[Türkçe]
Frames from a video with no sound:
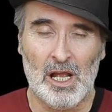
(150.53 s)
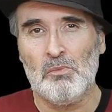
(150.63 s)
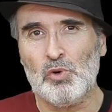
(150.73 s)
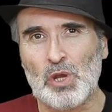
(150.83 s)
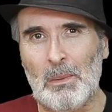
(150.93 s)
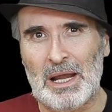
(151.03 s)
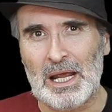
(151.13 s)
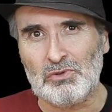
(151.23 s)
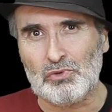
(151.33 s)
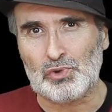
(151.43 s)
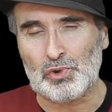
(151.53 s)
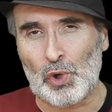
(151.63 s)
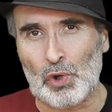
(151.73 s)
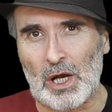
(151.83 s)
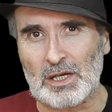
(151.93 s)
Muhtemelen
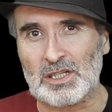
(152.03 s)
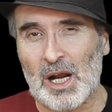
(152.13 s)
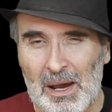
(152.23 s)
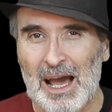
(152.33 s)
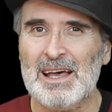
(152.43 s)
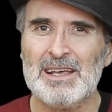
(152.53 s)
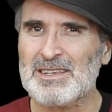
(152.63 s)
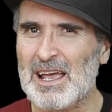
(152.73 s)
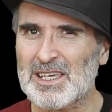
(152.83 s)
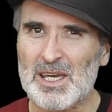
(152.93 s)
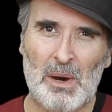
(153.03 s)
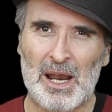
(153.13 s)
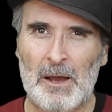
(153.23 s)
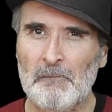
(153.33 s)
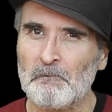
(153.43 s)
düşünüyorlardır ama sanki
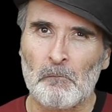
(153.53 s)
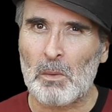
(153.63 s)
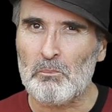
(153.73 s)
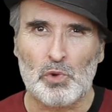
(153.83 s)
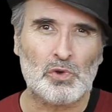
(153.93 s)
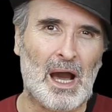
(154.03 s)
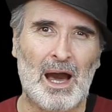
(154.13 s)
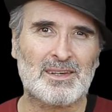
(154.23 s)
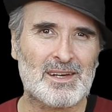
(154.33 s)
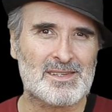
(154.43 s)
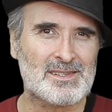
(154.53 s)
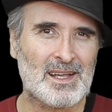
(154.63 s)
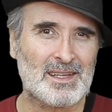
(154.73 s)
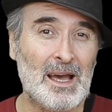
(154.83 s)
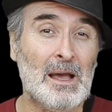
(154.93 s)
bana bunun
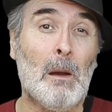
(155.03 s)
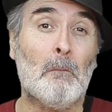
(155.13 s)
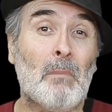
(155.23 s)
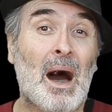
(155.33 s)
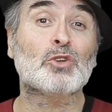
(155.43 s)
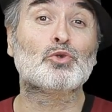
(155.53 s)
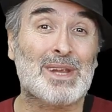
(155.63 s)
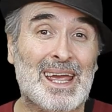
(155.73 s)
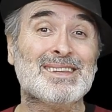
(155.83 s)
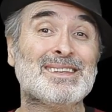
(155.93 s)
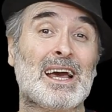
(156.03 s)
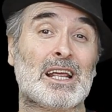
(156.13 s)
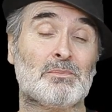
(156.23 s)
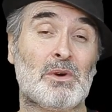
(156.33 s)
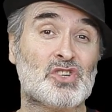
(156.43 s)
arkasında da mağduriyet
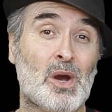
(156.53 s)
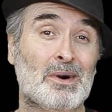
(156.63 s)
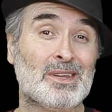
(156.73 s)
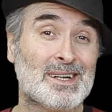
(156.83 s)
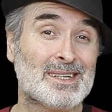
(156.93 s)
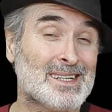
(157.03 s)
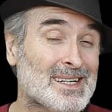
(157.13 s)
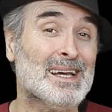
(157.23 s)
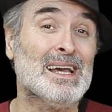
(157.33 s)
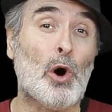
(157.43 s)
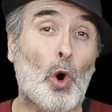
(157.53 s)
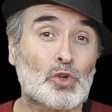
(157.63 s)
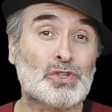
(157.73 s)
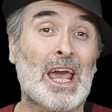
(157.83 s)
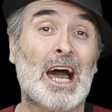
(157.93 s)
yaratma çabalarını
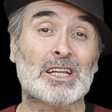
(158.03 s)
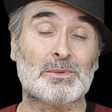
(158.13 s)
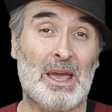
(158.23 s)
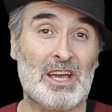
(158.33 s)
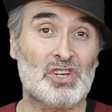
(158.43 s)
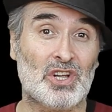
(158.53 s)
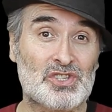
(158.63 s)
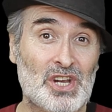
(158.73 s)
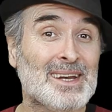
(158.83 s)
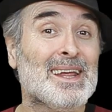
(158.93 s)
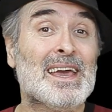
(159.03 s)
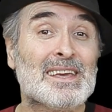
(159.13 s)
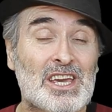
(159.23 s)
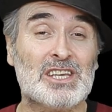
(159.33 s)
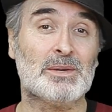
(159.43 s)
ortaya atmaya çalışan
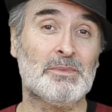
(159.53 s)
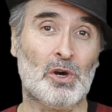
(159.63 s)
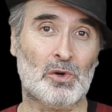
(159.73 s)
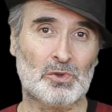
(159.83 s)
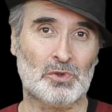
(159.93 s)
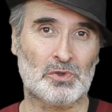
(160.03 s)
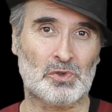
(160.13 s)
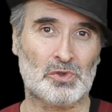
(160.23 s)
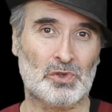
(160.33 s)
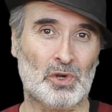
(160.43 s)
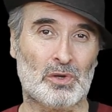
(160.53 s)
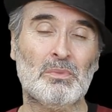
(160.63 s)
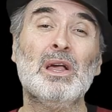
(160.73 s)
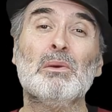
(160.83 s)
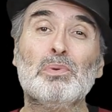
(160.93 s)
kesimin olduğunu düşünüyorum.
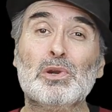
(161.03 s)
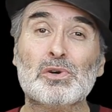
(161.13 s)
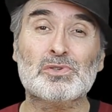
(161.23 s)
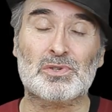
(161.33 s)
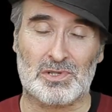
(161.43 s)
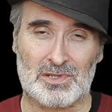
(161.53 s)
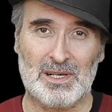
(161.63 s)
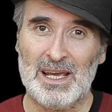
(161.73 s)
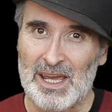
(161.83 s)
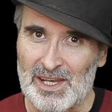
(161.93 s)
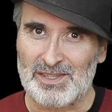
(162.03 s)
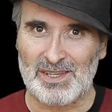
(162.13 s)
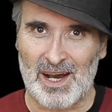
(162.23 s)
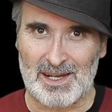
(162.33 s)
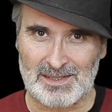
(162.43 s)
Biliyorsunuz
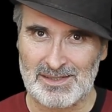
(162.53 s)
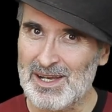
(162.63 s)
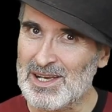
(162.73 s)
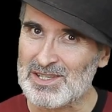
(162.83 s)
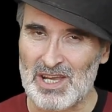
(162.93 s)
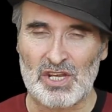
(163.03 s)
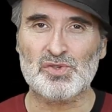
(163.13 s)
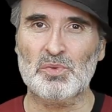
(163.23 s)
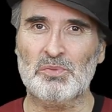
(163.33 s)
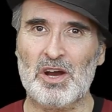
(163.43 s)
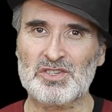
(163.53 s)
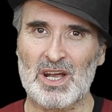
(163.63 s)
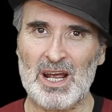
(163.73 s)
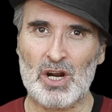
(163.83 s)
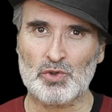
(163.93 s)
iktidarın, Sayın
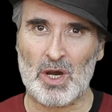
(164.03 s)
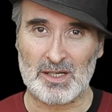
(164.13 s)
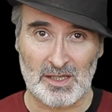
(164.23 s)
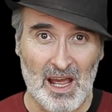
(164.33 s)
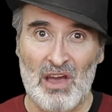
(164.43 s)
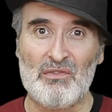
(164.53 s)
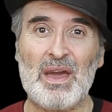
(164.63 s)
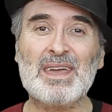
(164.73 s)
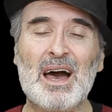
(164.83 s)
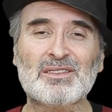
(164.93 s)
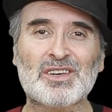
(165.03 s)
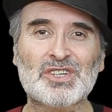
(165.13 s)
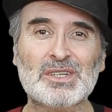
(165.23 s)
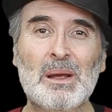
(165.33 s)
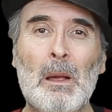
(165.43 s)
Cumhurbaşkanı Erdoğan'ın ve
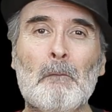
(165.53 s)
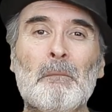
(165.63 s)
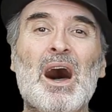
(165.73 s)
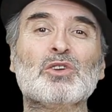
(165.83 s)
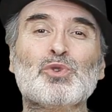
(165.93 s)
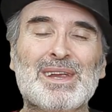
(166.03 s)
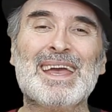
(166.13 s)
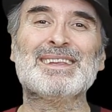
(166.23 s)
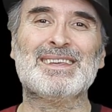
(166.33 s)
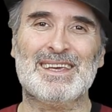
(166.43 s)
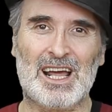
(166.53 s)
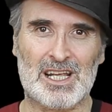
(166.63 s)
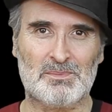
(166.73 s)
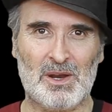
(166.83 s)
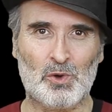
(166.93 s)
yandaşın mağduriyet
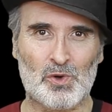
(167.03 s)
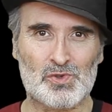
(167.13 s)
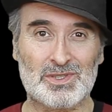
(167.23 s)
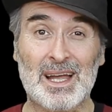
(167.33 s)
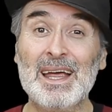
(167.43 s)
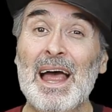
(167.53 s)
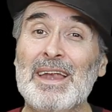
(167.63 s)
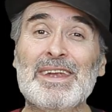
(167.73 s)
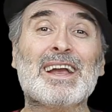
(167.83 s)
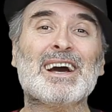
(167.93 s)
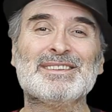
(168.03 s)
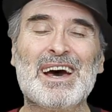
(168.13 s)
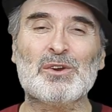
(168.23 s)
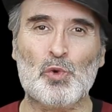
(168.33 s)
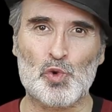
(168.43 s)
yaratma konusunda ne
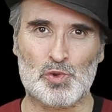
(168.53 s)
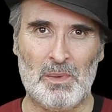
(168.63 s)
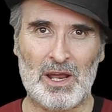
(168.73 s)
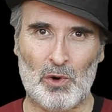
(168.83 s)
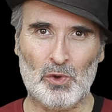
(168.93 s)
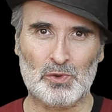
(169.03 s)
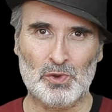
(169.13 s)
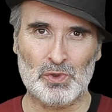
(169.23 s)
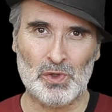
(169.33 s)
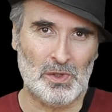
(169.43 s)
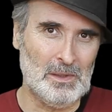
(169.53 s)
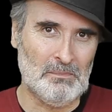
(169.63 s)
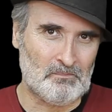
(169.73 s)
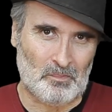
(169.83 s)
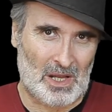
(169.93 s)
kadar uzman olduğunu
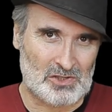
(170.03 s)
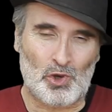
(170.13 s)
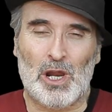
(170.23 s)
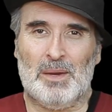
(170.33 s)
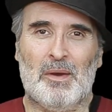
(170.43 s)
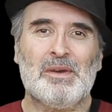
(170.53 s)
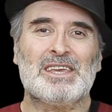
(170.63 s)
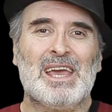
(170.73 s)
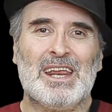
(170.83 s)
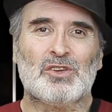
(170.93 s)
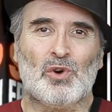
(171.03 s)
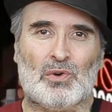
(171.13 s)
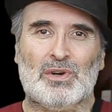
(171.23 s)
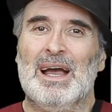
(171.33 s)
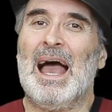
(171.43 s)
söylememe gerek
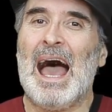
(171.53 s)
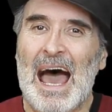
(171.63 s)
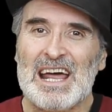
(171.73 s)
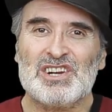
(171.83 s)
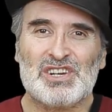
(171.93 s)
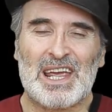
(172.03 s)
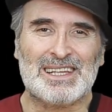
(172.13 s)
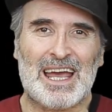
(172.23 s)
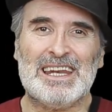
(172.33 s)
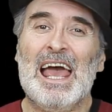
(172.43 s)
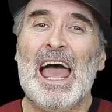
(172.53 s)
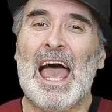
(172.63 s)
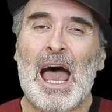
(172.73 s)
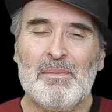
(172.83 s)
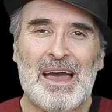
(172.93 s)
yok. Her şeyden
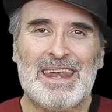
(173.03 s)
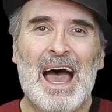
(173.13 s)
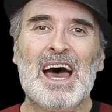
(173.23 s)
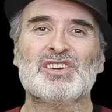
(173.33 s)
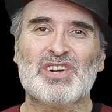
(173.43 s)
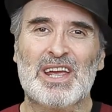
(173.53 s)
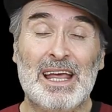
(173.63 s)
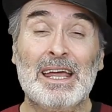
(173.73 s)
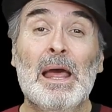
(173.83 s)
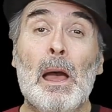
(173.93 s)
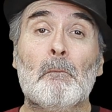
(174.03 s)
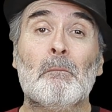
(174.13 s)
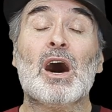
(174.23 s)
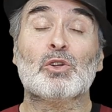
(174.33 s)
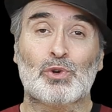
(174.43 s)
hemen her şeyden
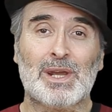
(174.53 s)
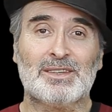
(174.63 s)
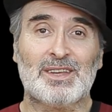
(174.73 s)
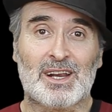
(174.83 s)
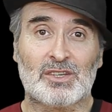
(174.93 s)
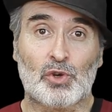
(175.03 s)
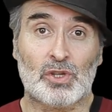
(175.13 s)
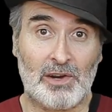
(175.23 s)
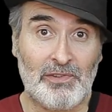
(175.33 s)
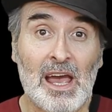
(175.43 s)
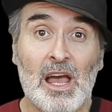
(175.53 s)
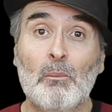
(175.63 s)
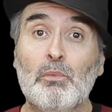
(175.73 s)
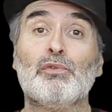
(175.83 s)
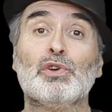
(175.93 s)
mağduriyet yaratıyorlar ve
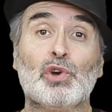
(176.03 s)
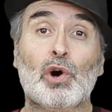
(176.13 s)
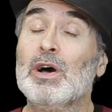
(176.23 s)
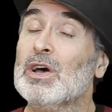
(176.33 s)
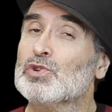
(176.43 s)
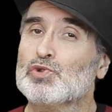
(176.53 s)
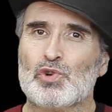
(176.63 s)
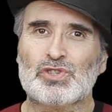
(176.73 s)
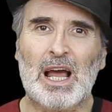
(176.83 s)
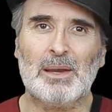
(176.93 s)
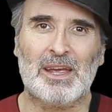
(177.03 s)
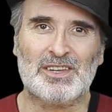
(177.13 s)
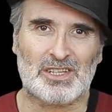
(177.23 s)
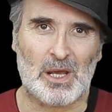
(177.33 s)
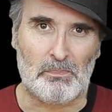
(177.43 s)
bu video sosyal
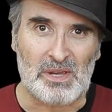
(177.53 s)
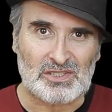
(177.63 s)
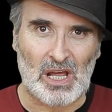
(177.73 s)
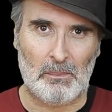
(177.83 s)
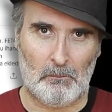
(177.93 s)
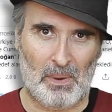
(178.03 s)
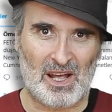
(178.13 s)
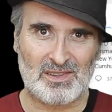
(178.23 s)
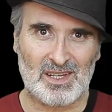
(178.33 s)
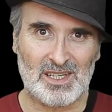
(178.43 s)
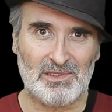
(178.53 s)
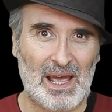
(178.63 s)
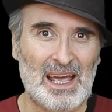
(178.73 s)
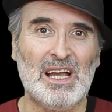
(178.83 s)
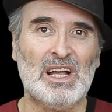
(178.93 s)
medyada birden patladı
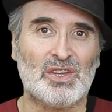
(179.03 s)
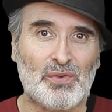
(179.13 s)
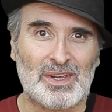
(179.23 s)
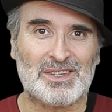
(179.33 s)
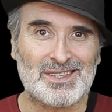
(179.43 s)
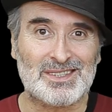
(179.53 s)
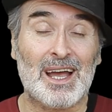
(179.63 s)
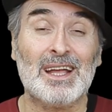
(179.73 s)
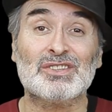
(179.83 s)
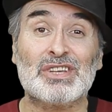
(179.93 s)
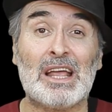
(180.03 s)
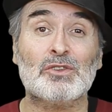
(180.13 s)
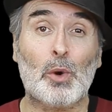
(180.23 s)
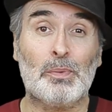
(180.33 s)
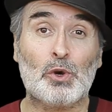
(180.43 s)
ve Twitter'da trend
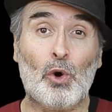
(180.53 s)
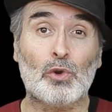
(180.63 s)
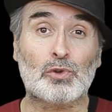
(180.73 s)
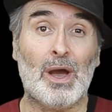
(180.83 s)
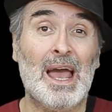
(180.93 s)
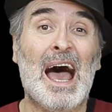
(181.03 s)
topik oldu.